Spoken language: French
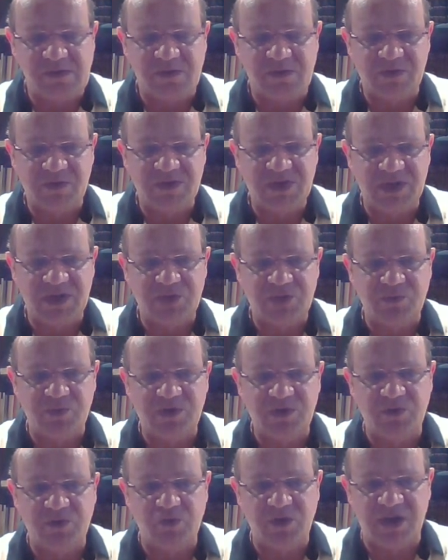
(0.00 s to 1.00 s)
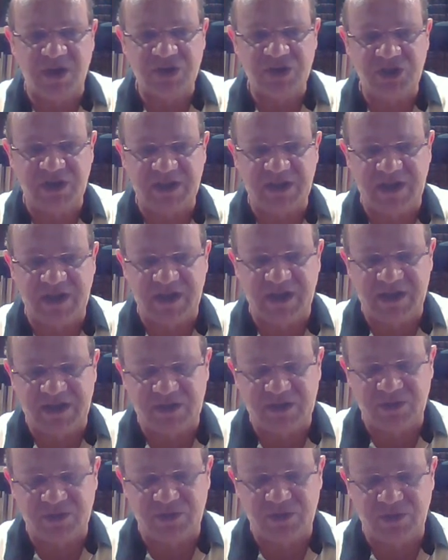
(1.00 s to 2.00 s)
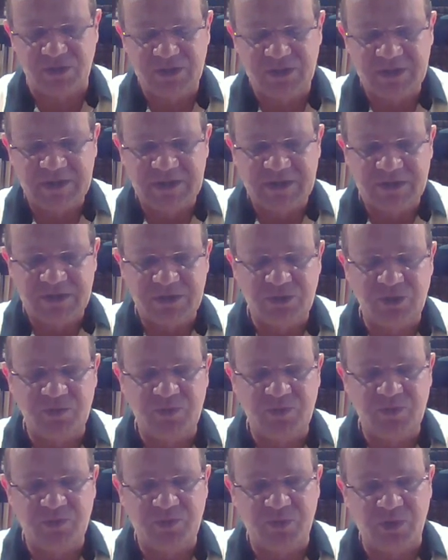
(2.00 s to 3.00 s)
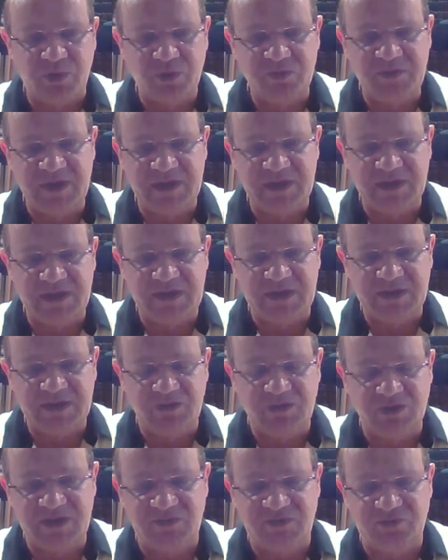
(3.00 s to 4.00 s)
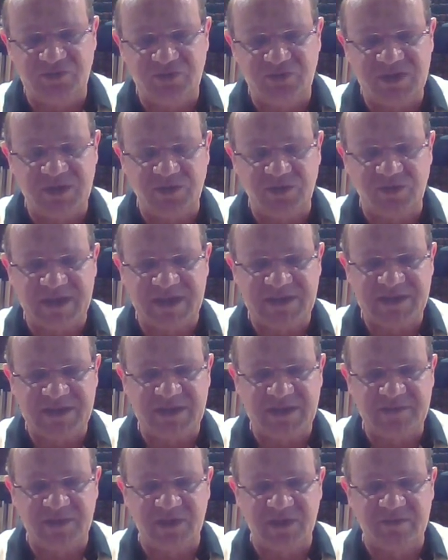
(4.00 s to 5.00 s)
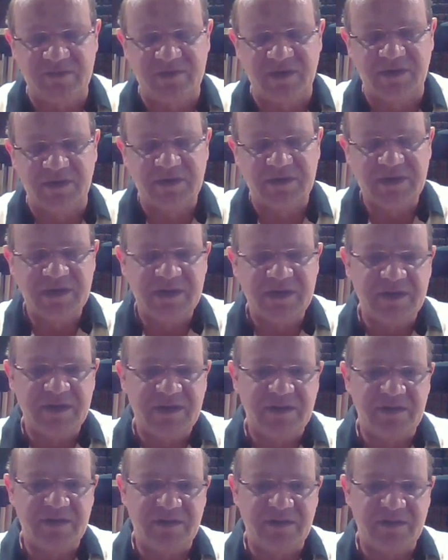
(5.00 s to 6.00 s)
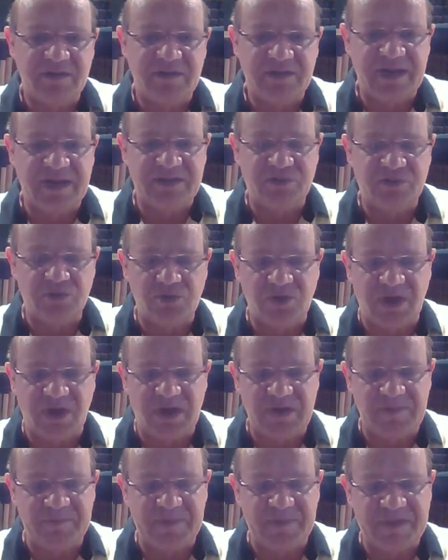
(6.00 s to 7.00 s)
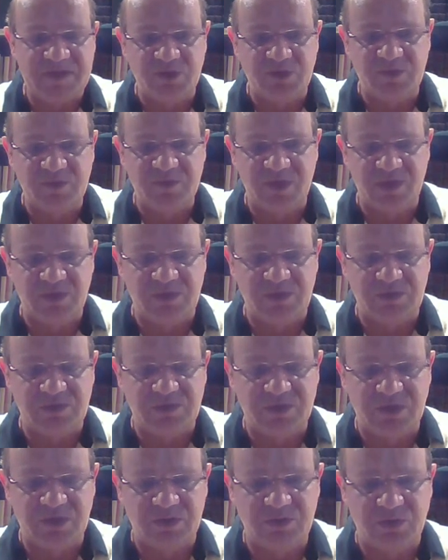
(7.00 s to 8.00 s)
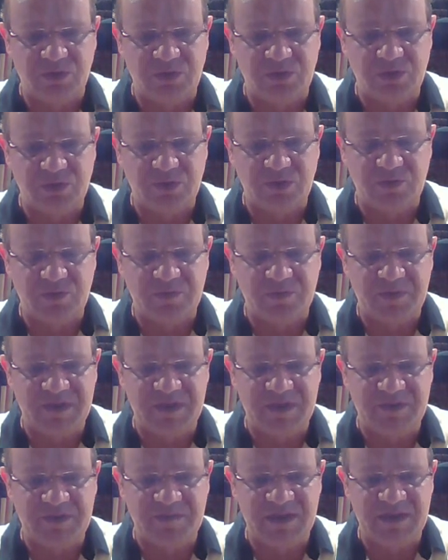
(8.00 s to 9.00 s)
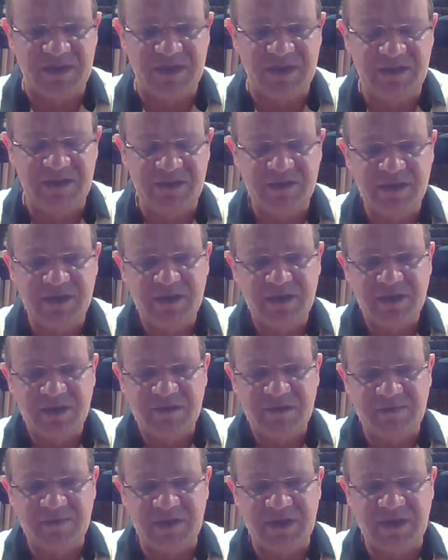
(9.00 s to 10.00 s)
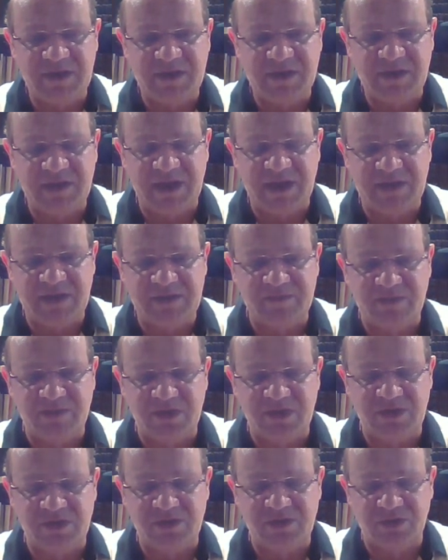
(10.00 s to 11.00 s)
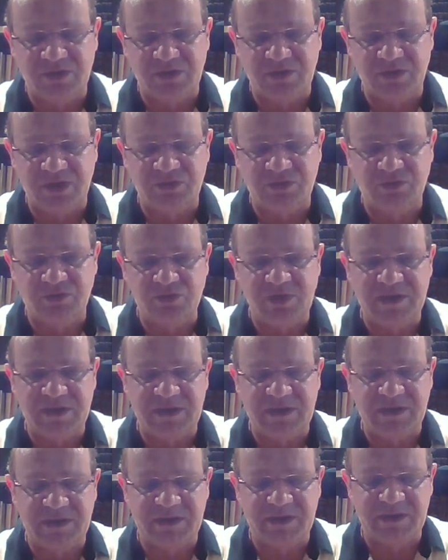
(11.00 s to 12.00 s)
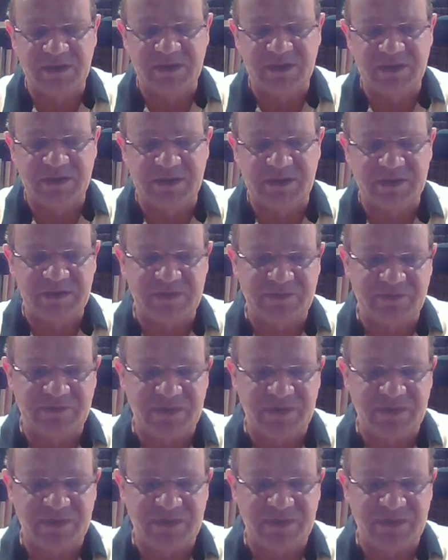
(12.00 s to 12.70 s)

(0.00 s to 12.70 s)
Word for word: comment dirais-je, me décourager, car le but premier est de diffuser au maximum la Torah, pas seulement dans notre pays béni, mais également dans tous les,